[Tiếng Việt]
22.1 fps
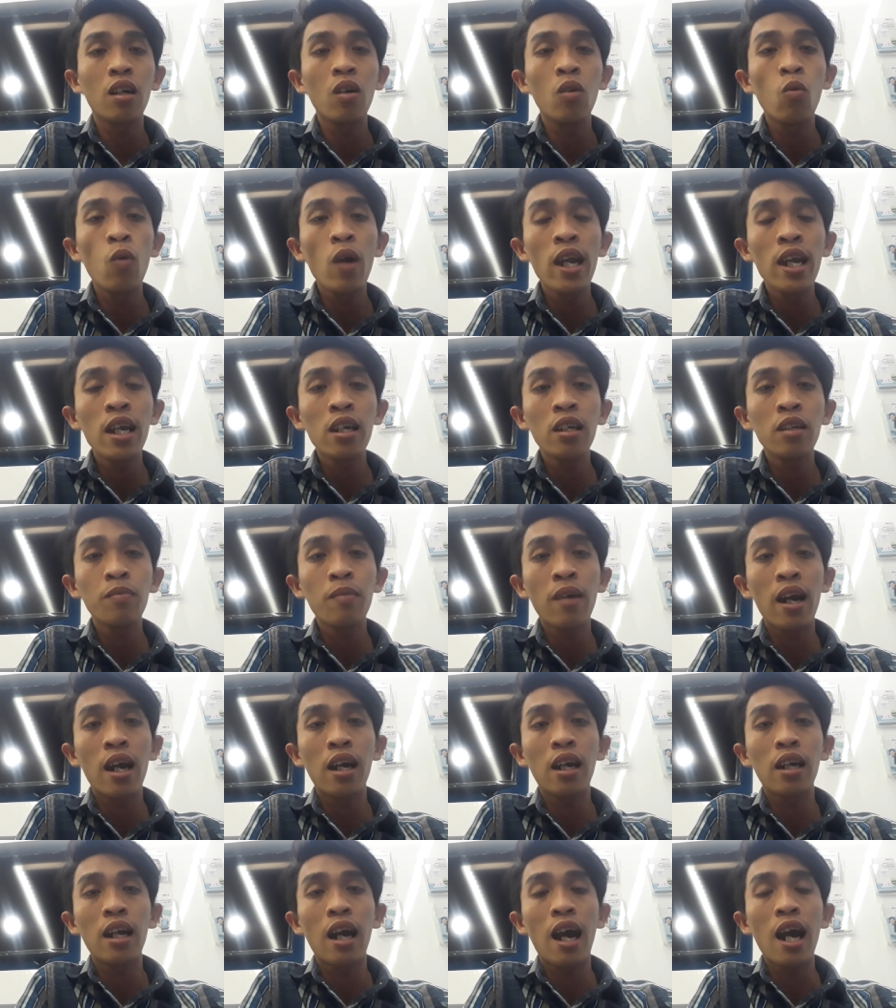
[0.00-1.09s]
nguyên
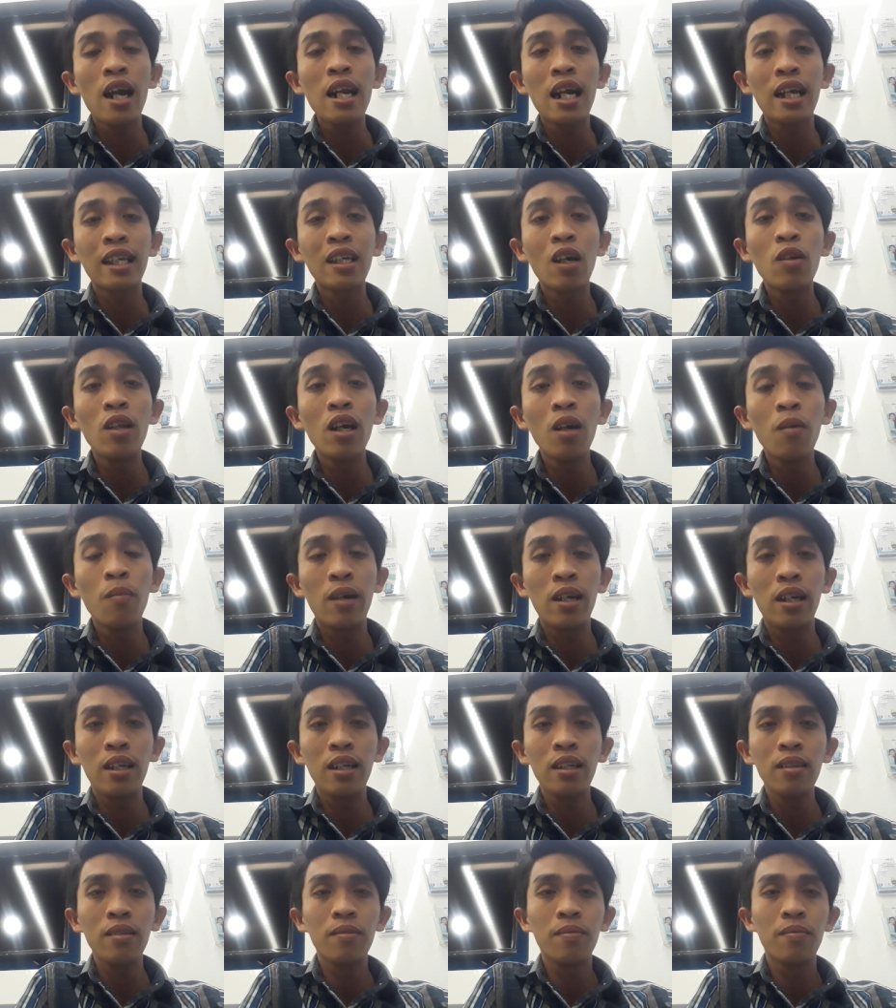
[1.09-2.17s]
mà ở đằng sau lưng mình
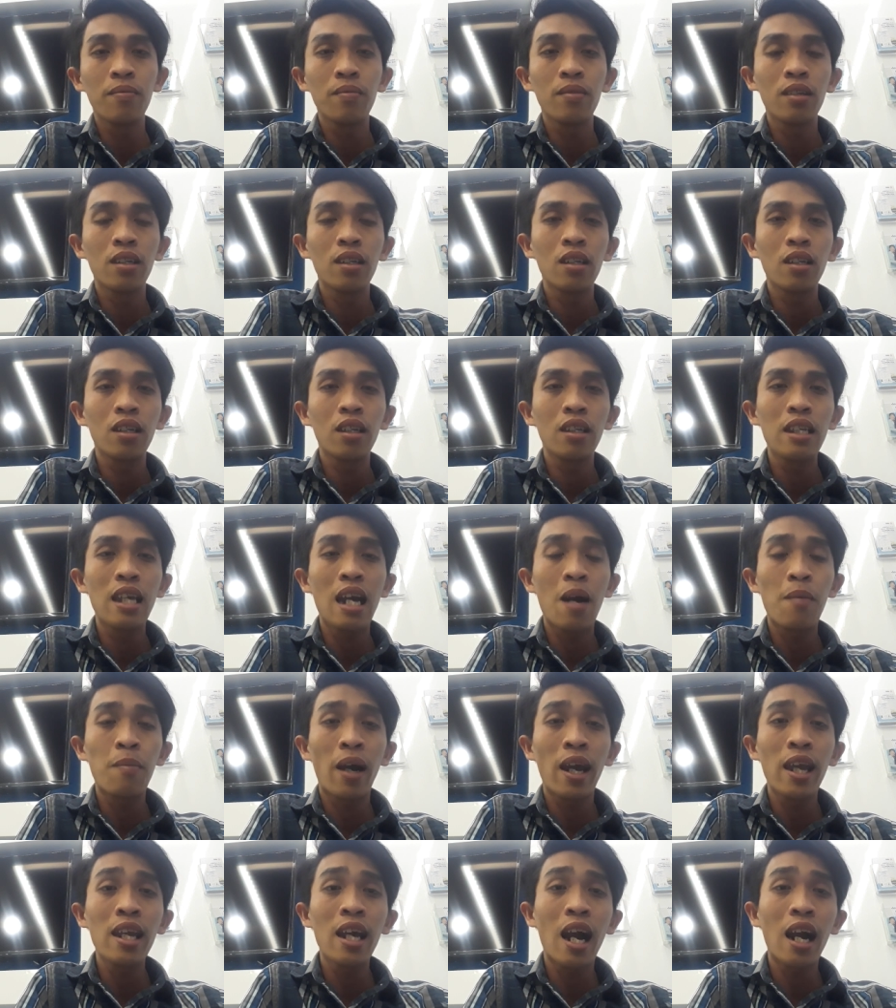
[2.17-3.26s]
á dòm
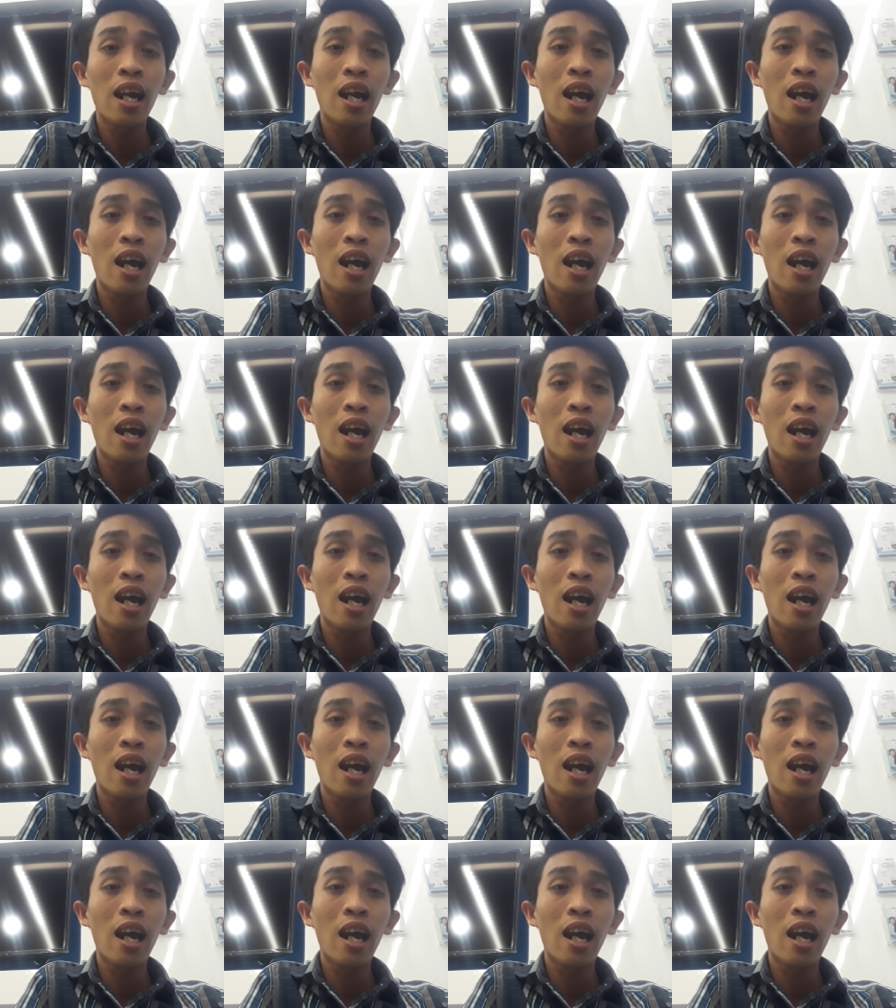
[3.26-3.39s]
lại